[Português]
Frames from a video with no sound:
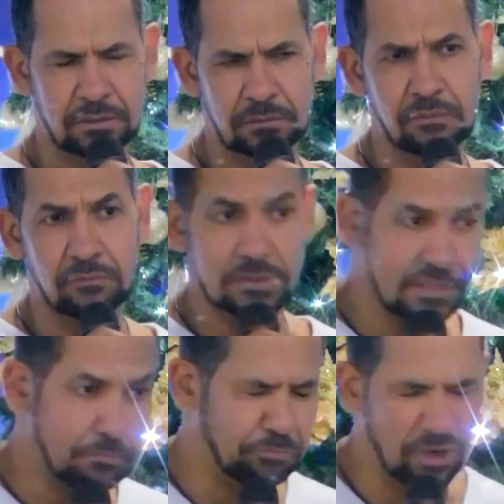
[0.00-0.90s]

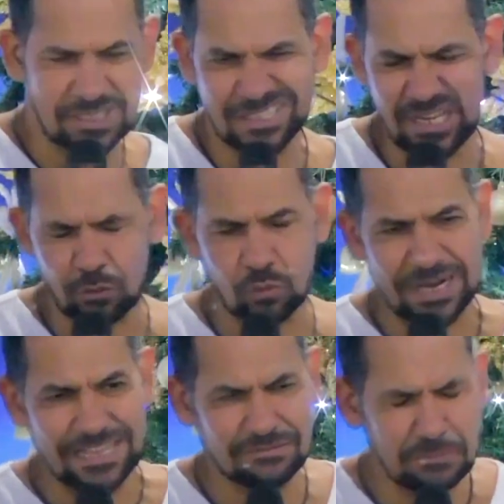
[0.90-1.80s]
Você pode ser
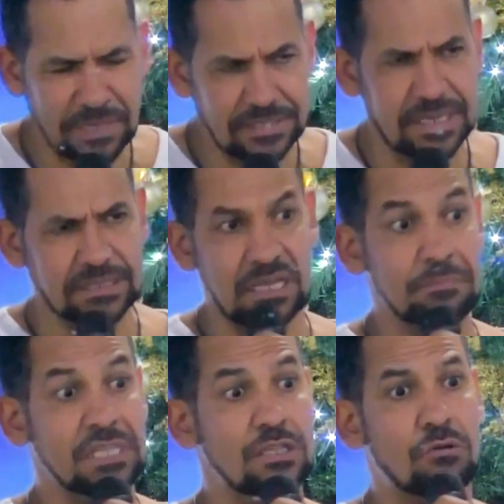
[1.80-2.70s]
curado
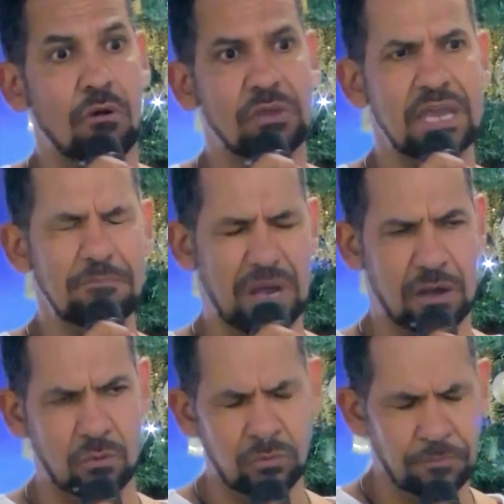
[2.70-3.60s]
imediatamente de qualquer
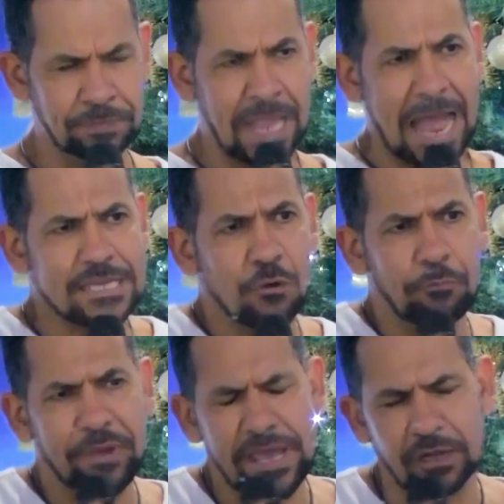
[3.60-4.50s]
mal. Aí eu
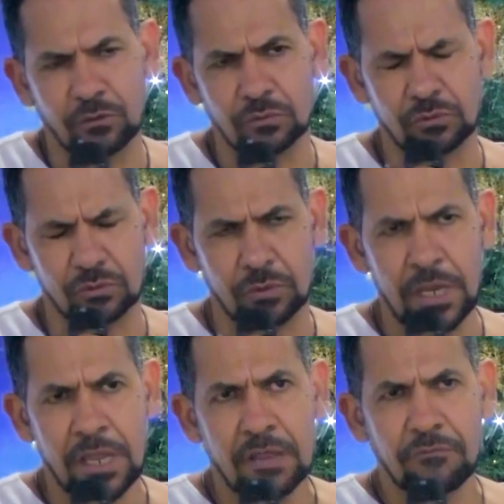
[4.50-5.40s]
pergunto:
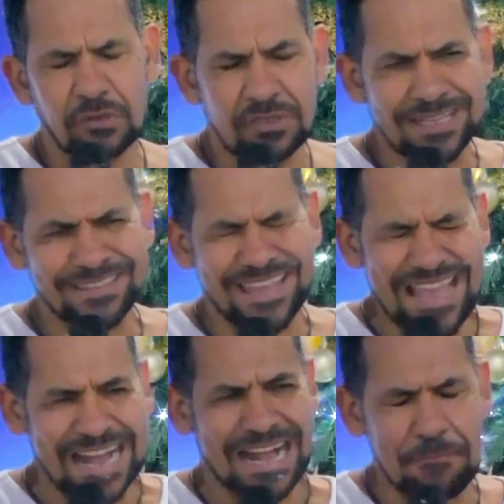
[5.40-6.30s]
você tem
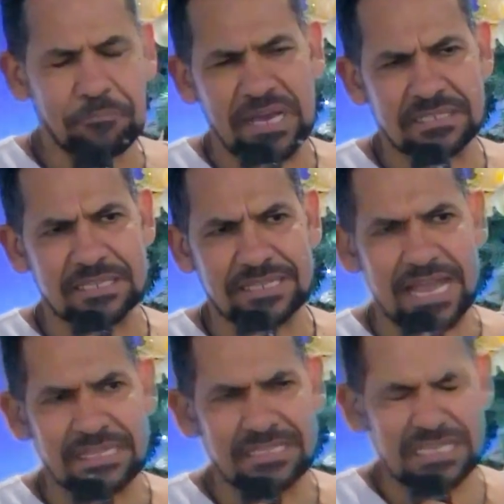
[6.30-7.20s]
a
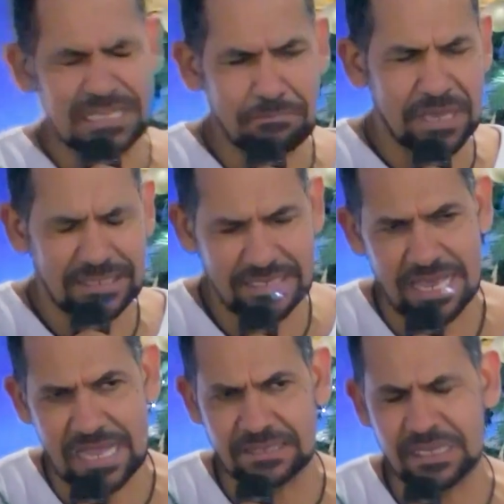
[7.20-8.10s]
capacidade
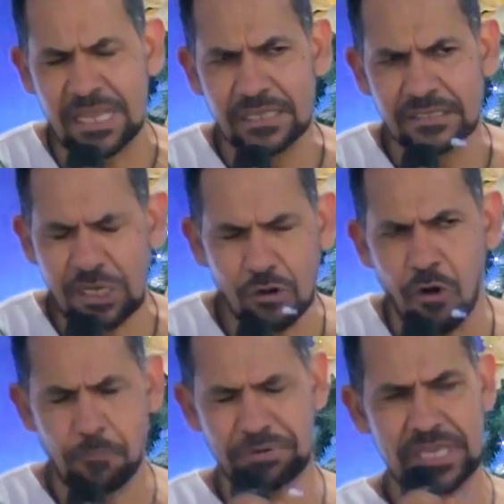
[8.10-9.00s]
imediata de
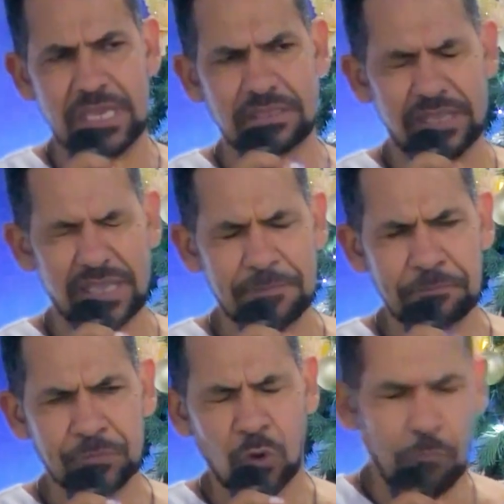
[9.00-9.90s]
compreender
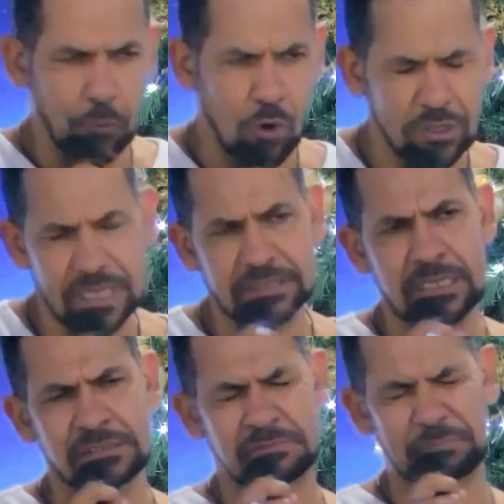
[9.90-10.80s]
o porquê
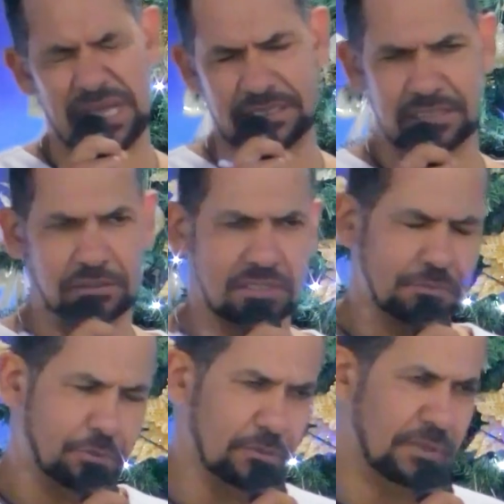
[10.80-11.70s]
está passando esse
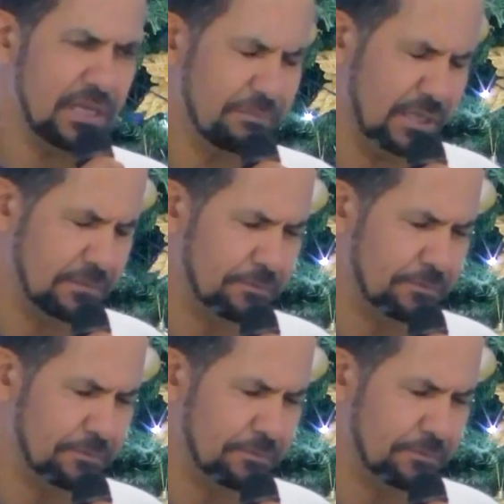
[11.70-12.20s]
problema?